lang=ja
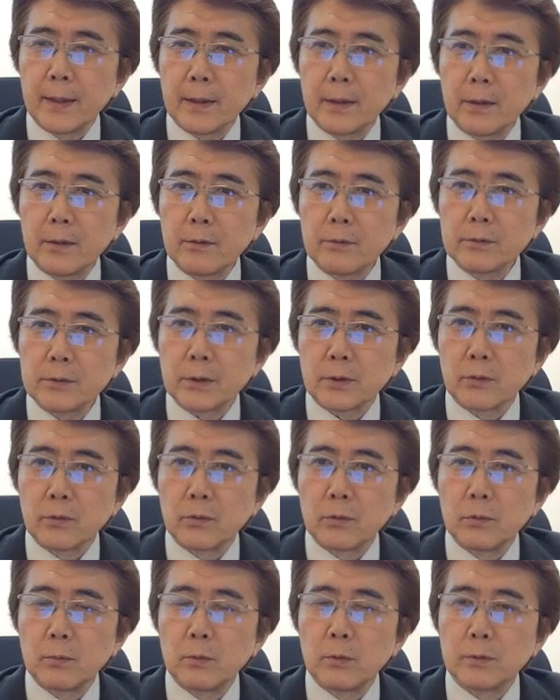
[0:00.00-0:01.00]
えー、研究
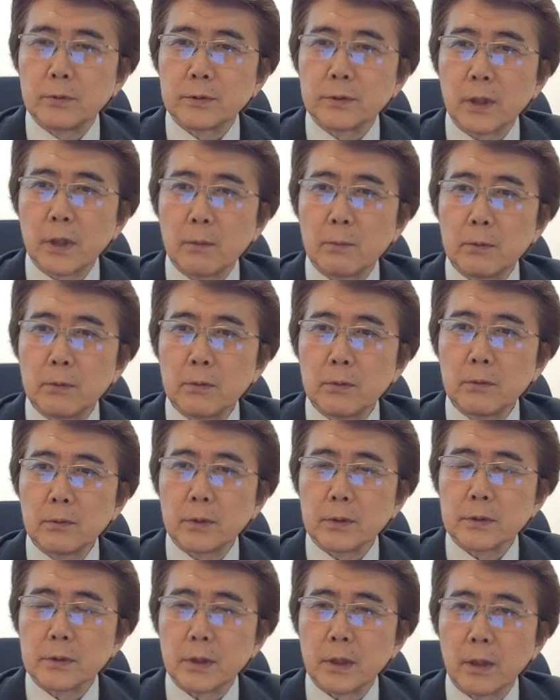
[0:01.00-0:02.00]
者の方も催
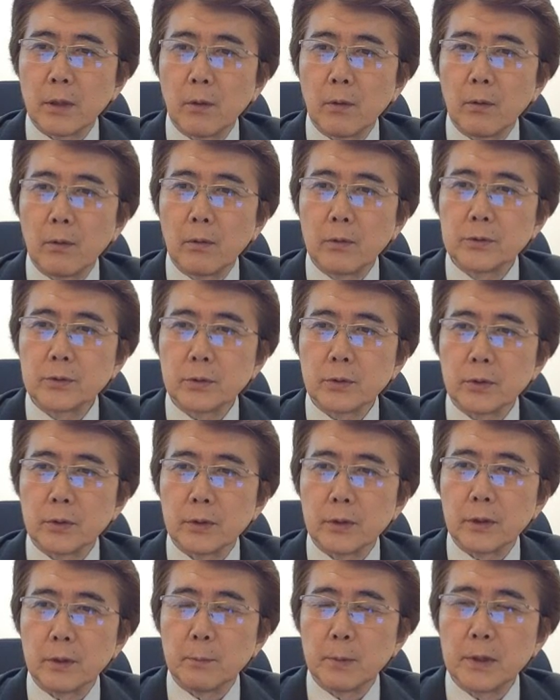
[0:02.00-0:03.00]
眠のですね
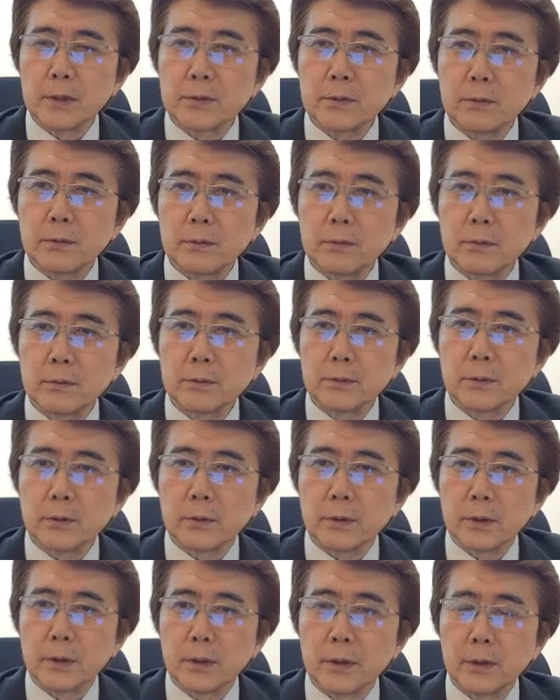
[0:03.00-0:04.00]
オーソリティ瞑想の
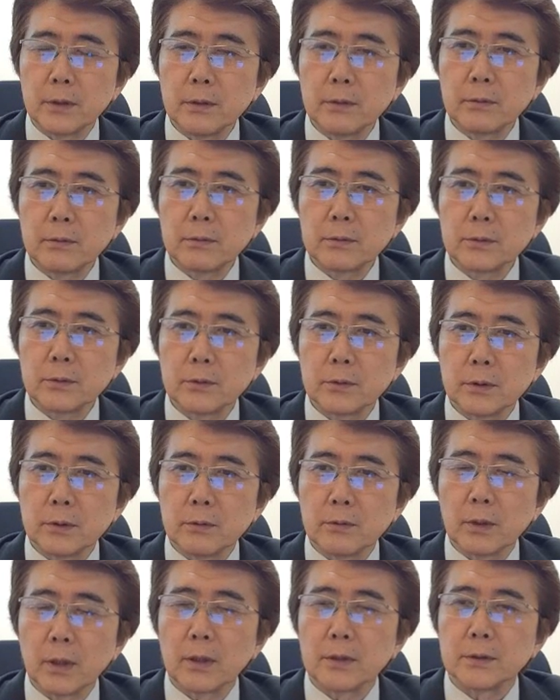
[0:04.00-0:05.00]
オーソリティヒーリングの
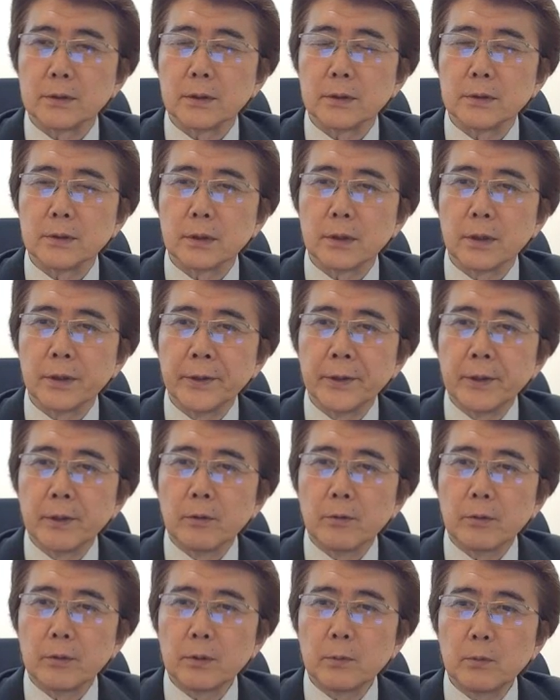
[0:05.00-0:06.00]
オーソリティという感じですね
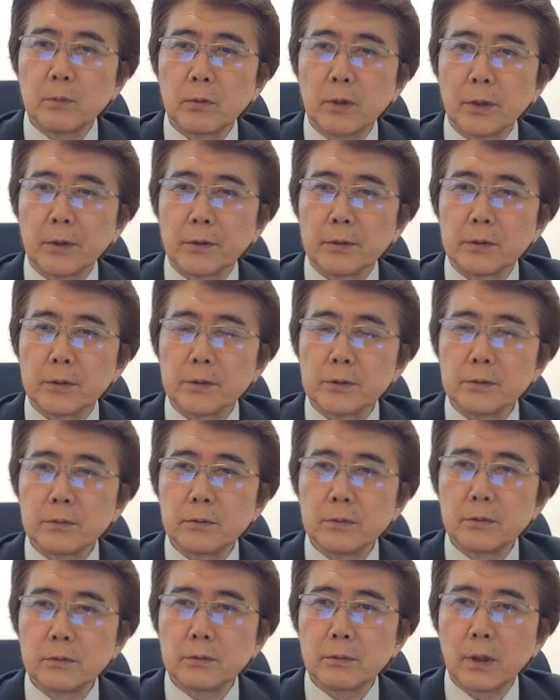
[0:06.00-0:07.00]
こういったものが
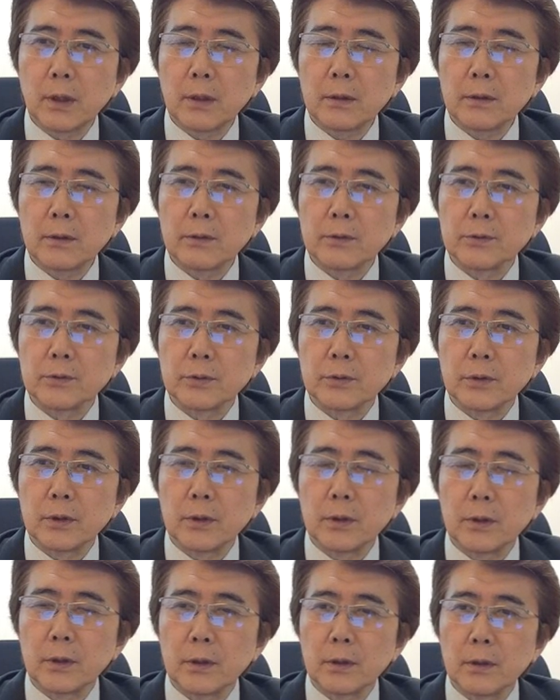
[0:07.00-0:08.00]
非常によく分かってる
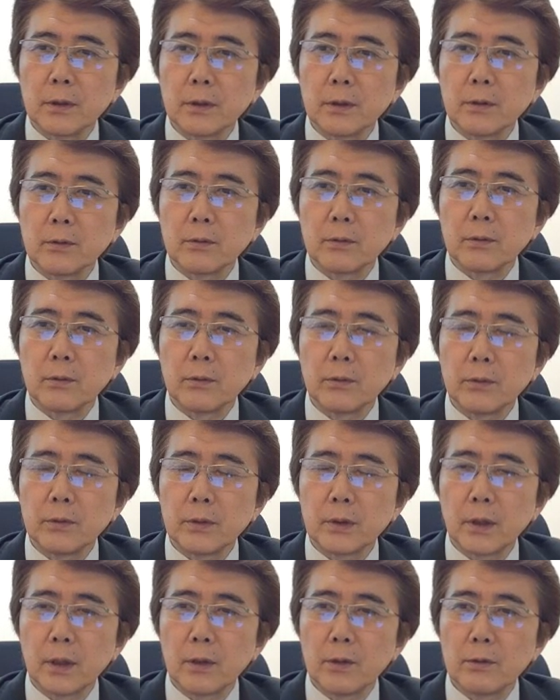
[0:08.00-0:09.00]
人にならない限り
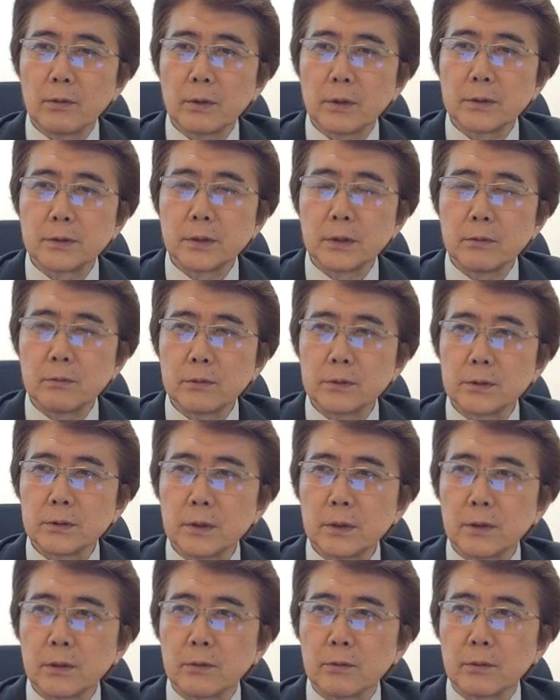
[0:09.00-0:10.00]
こういった研究は成
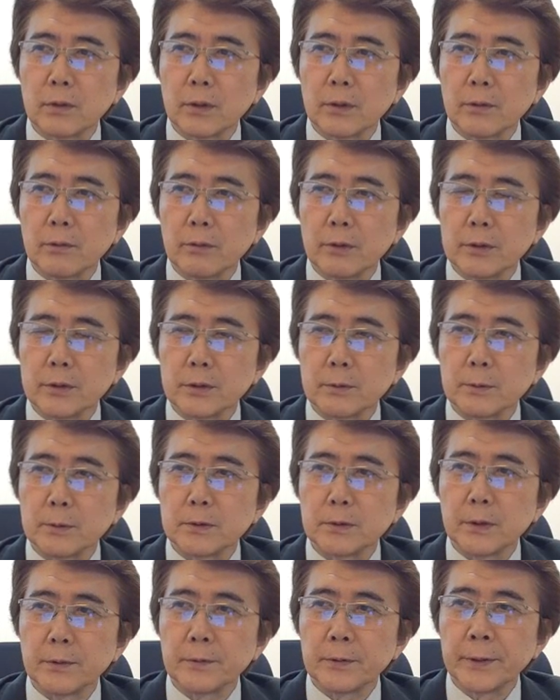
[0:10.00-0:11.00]
功しないんだよとかって言われ
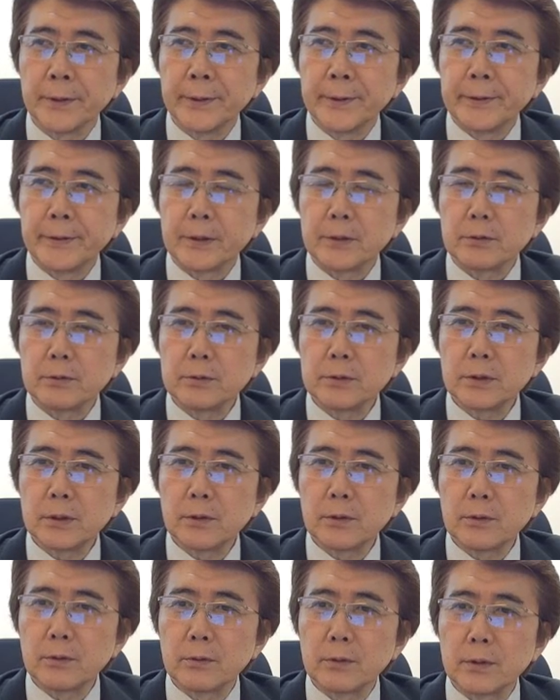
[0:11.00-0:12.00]
ちゃいましてでそ
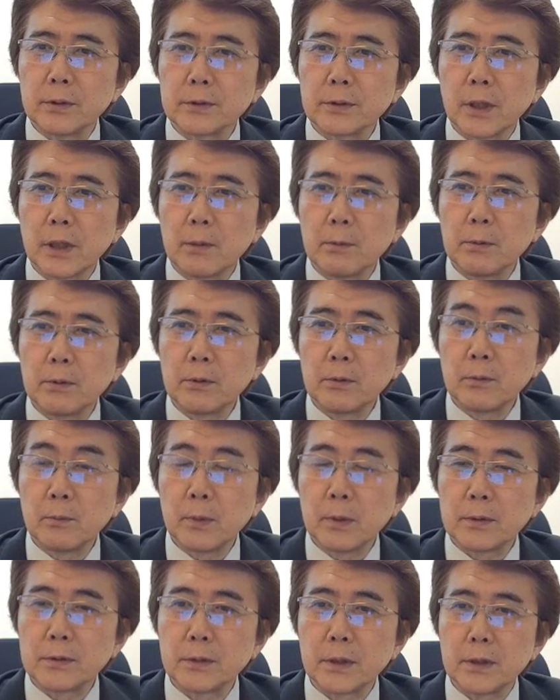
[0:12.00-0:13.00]
れじゃあっていうんで催
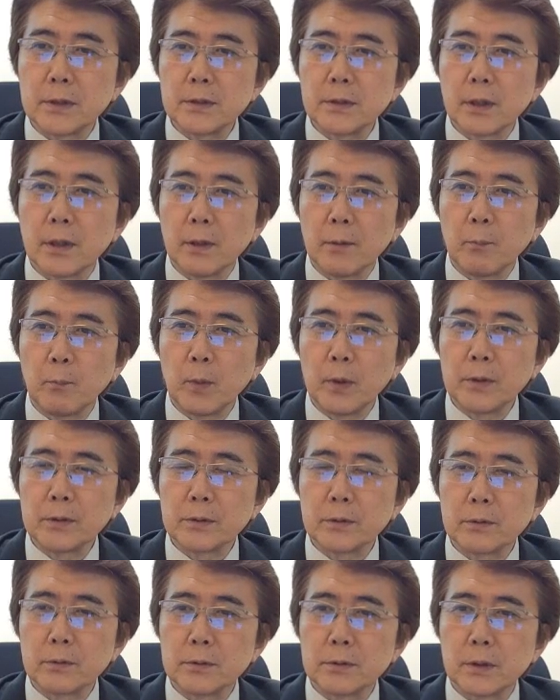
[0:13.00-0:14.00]
眠の先生
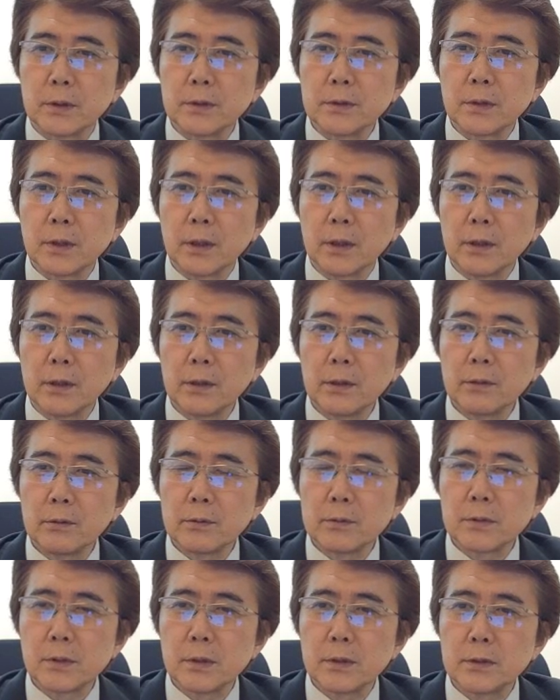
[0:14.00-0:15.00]
瞑想の先生
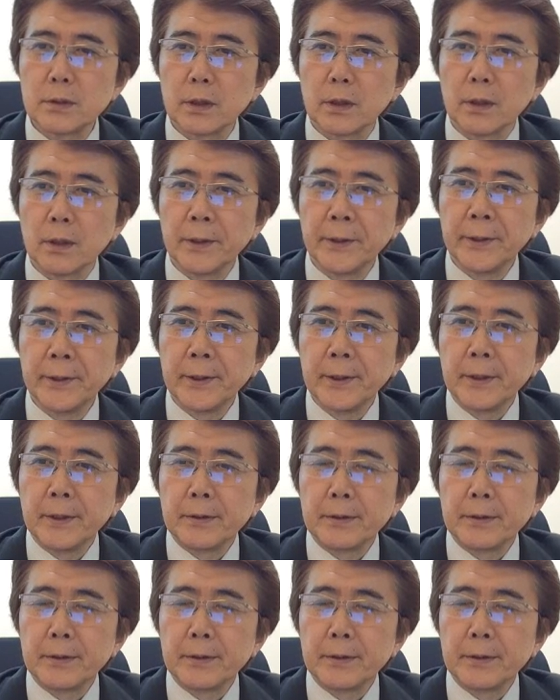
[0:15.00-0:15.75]
ヒーリングの先生